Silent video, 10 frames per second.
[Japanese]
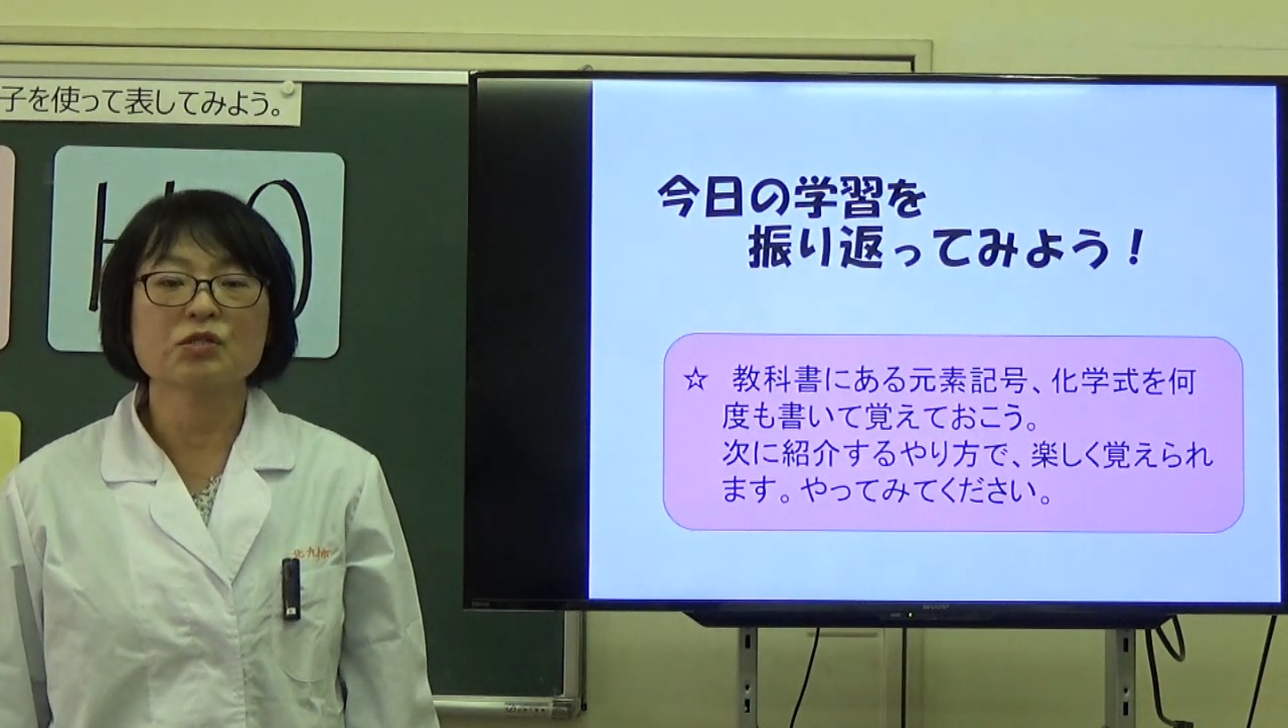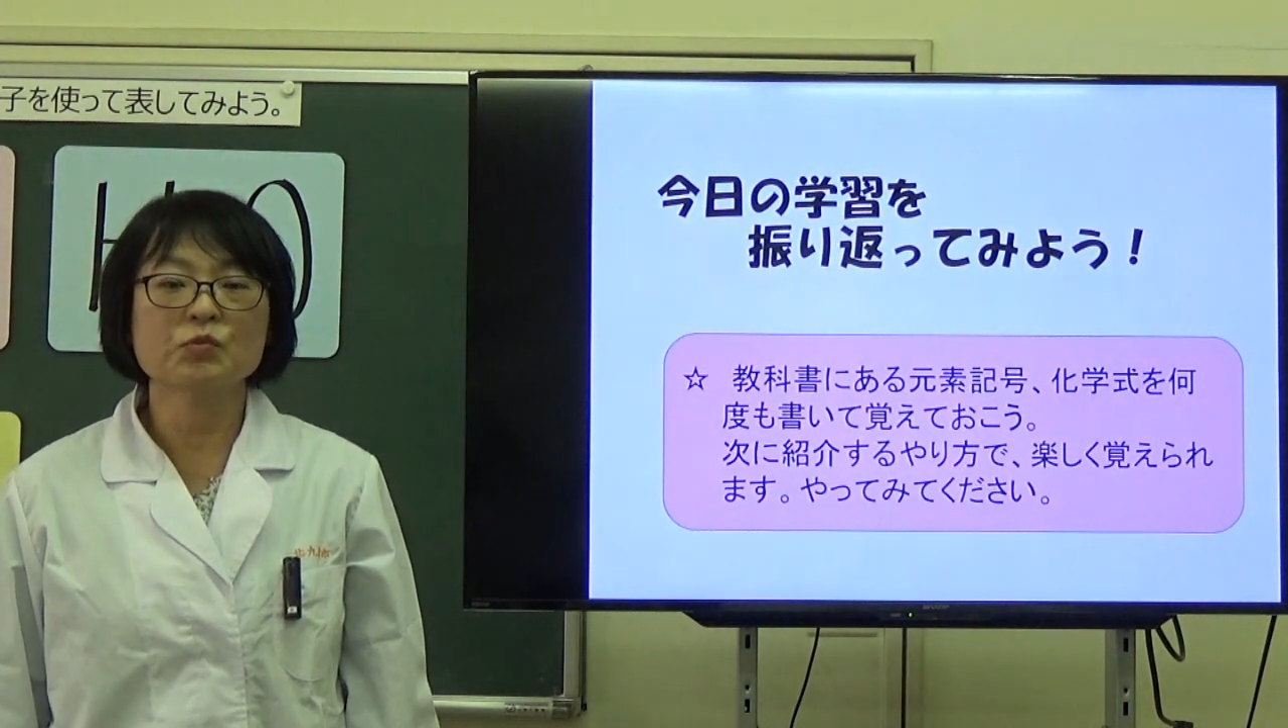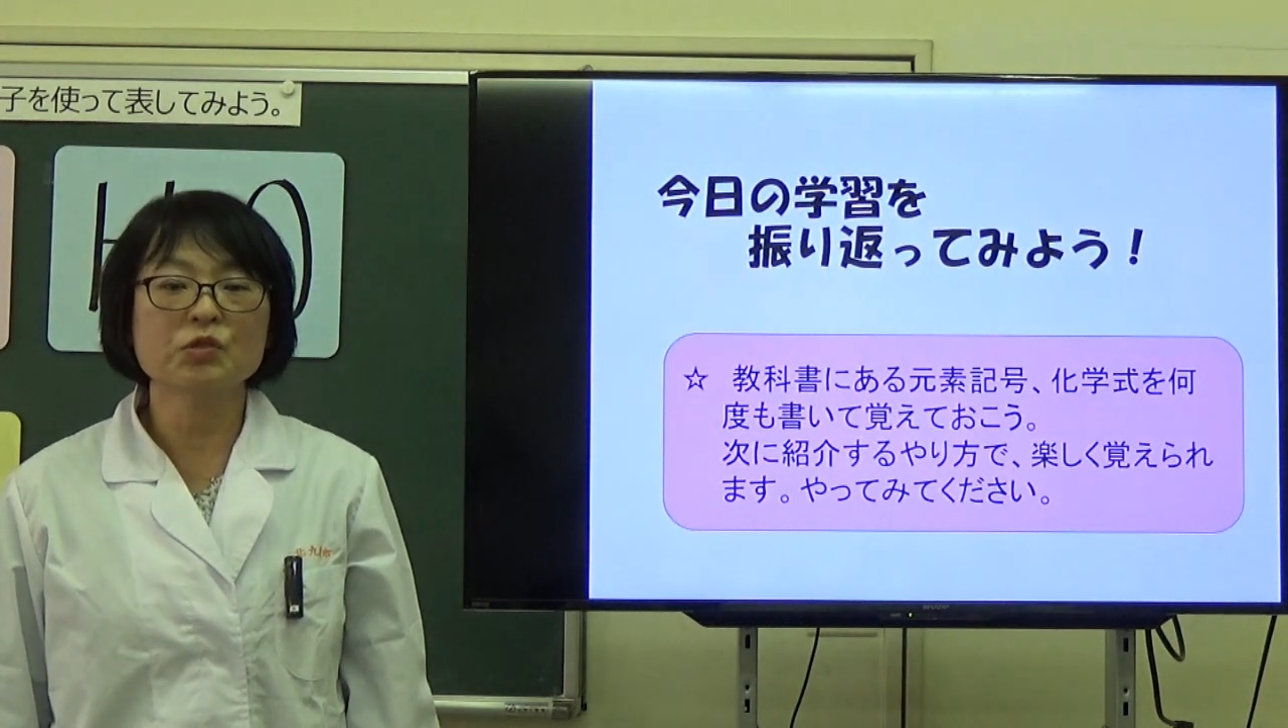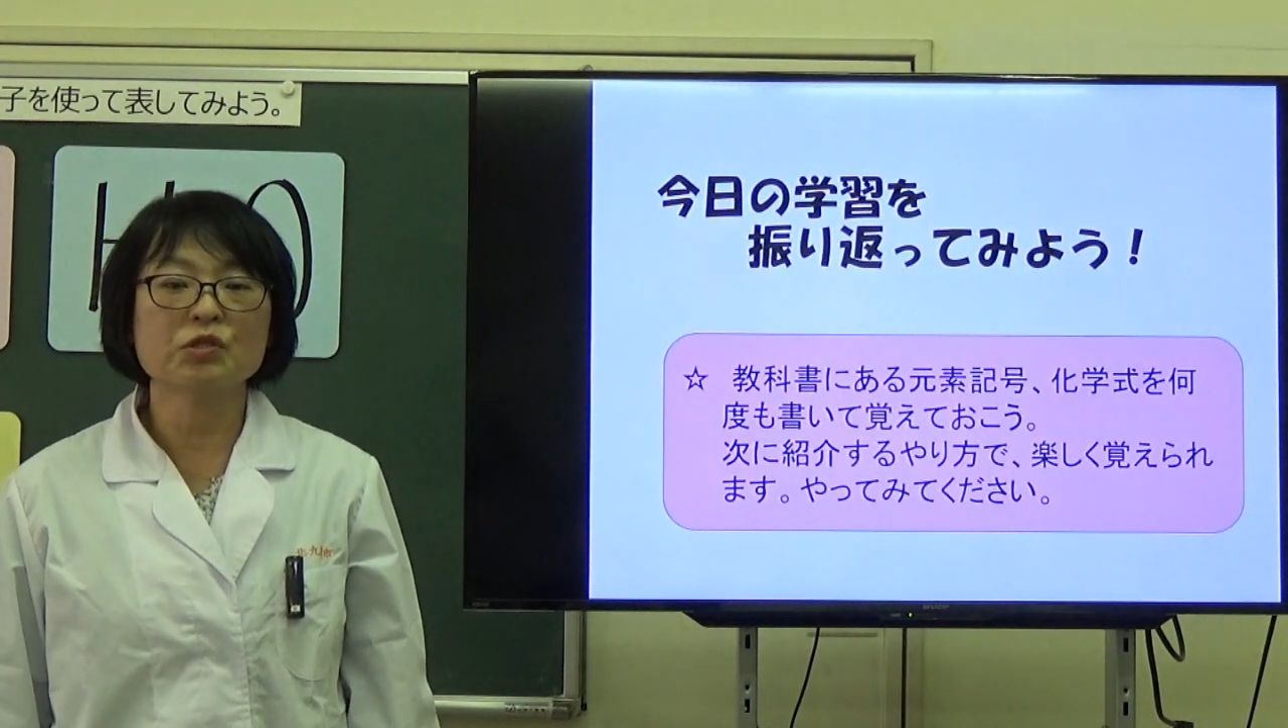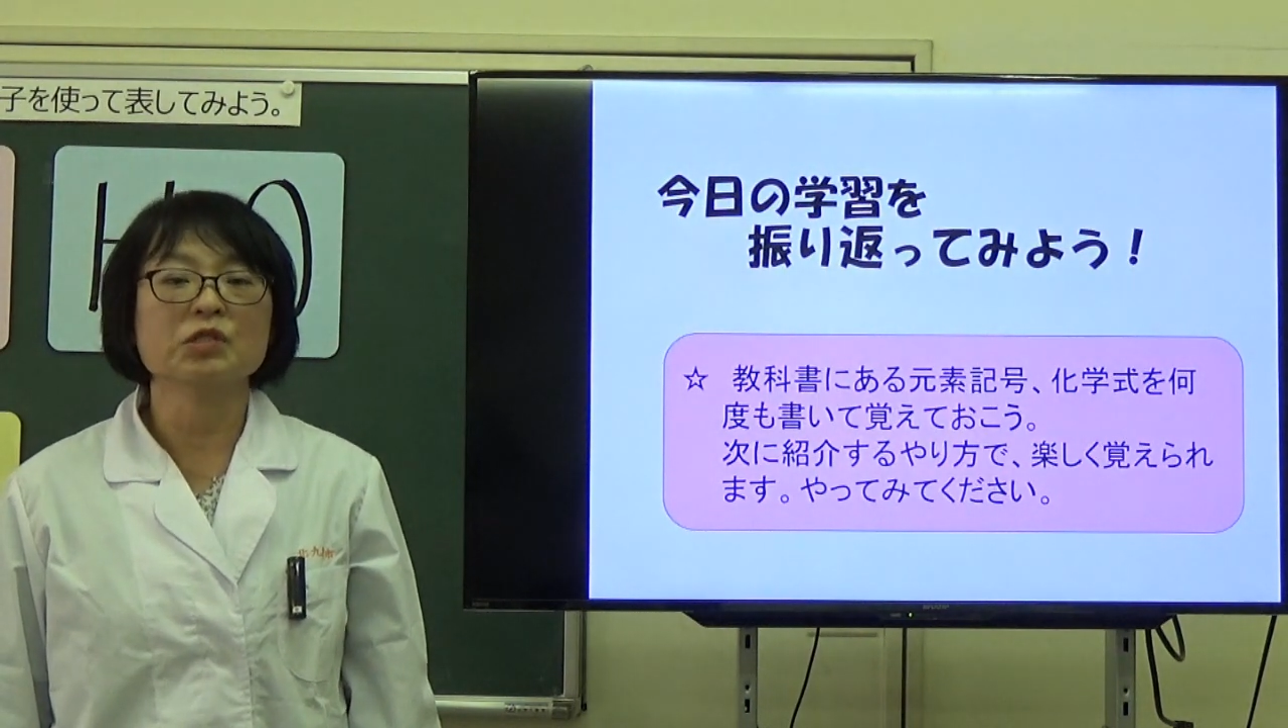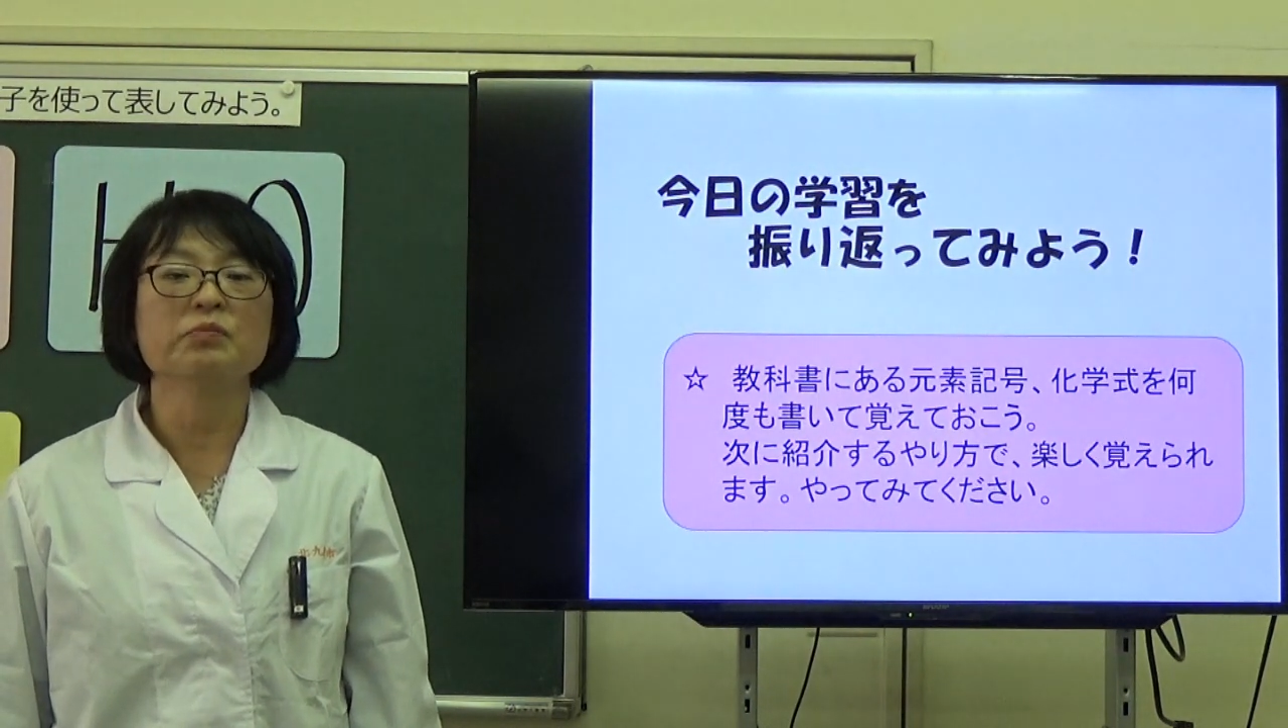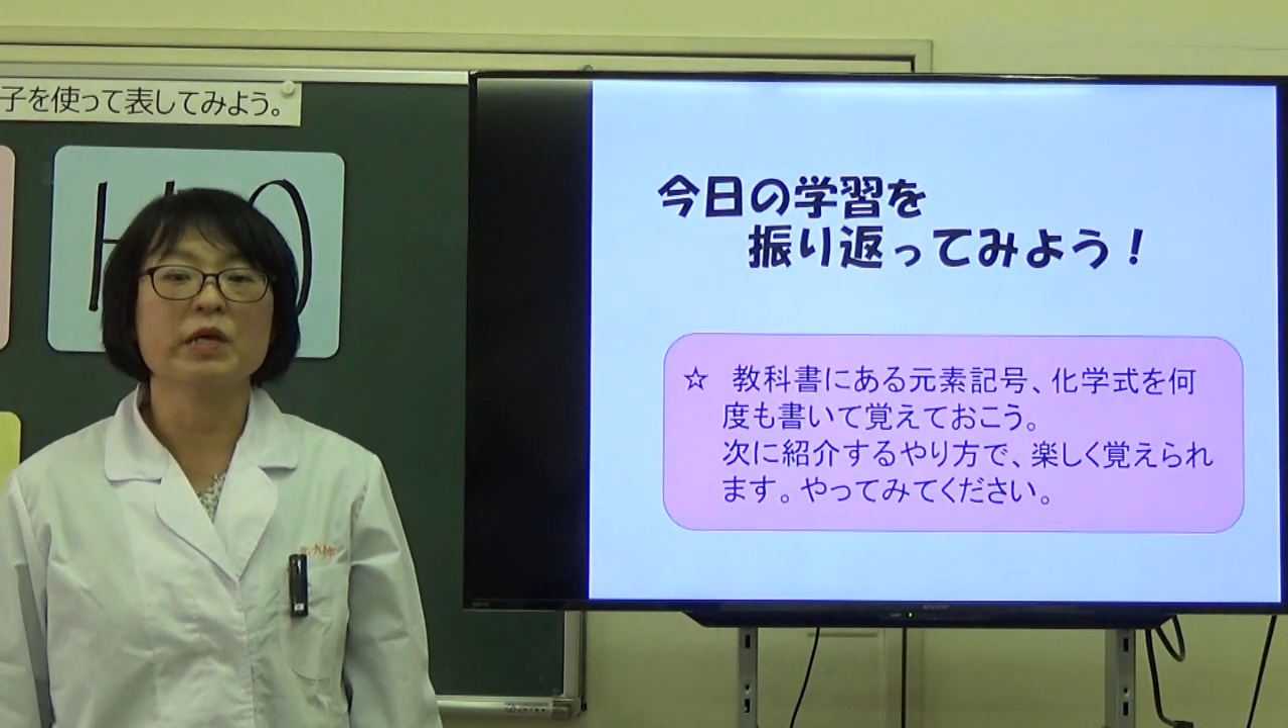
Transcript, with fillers: スムーズに